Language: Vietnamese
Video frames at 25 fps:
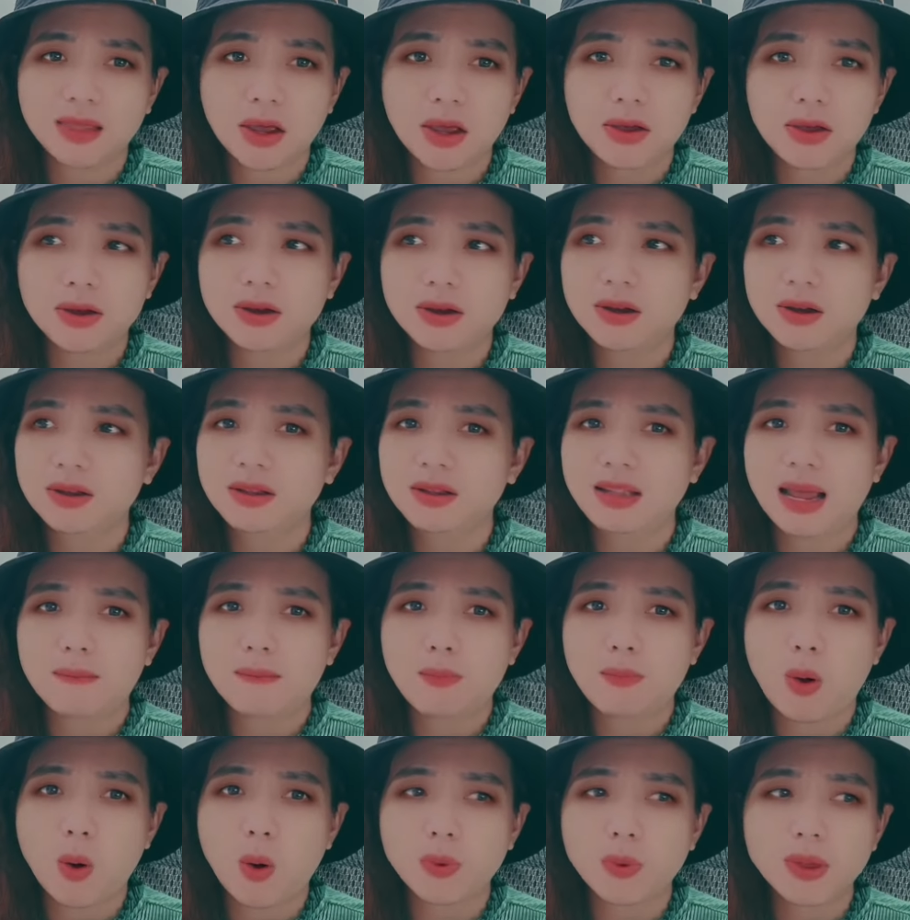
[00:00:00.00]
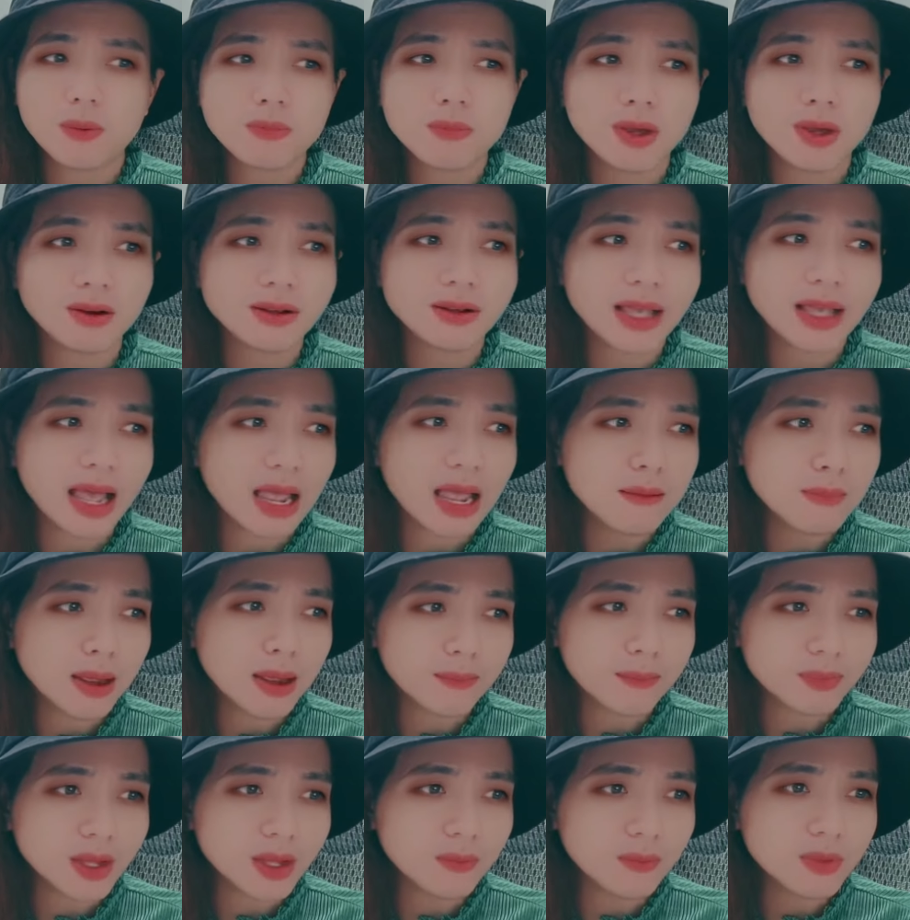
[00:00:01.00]
trời ơi là một trong những cái
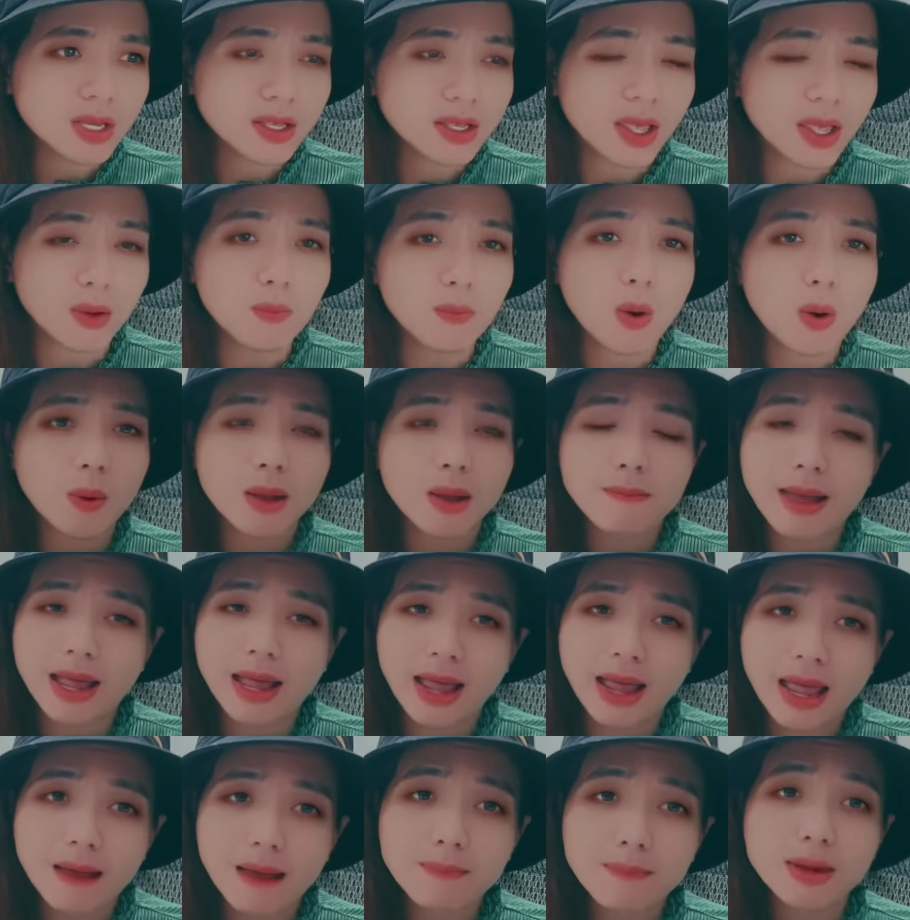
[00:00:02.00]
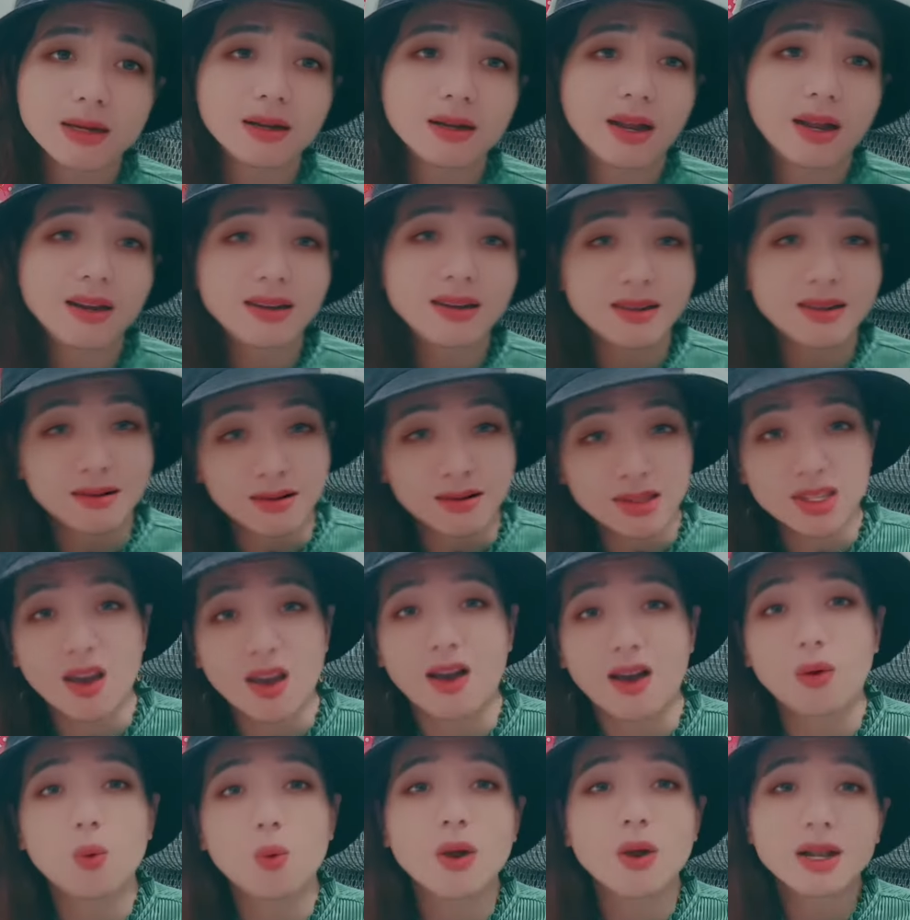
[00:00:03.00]
mà giống như kiểu một cái bài hát mà để lựa
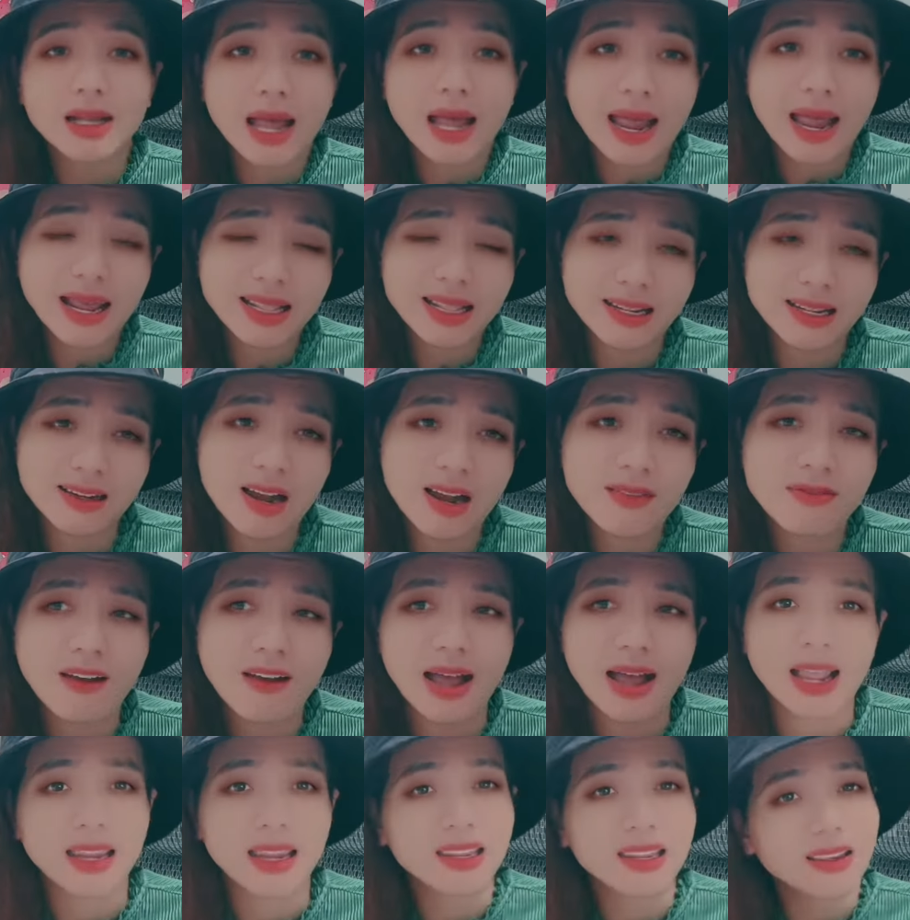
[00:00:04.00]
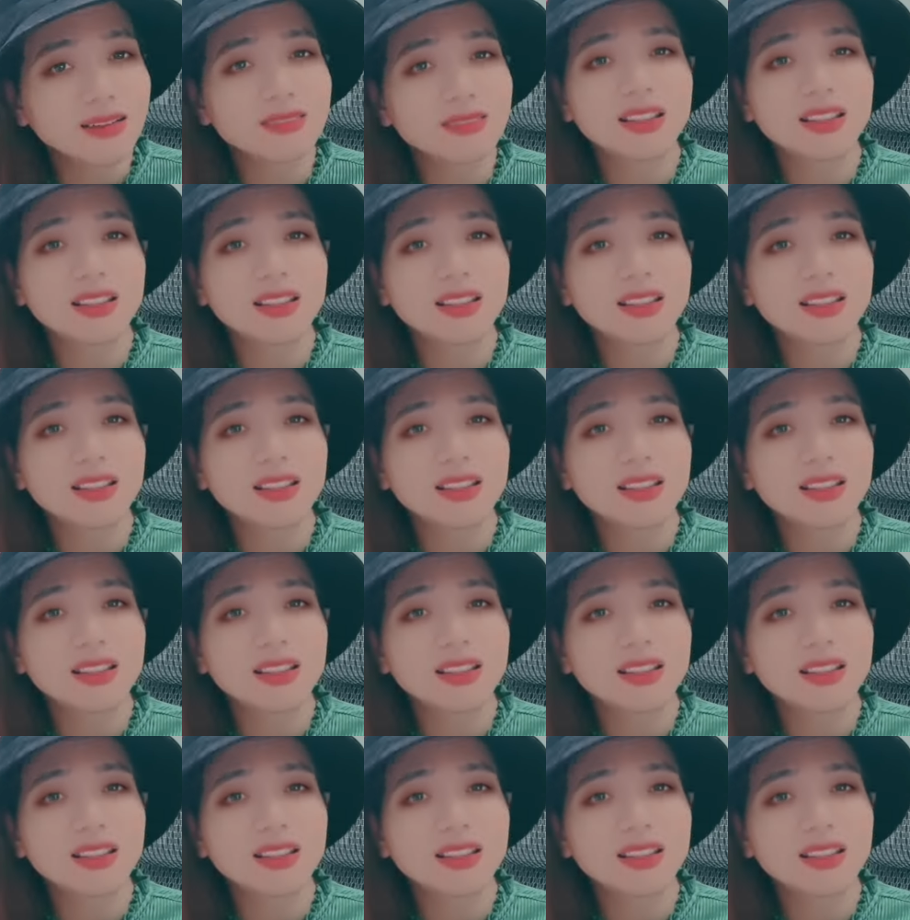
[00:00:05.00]
chọn quốc ca là nó phải như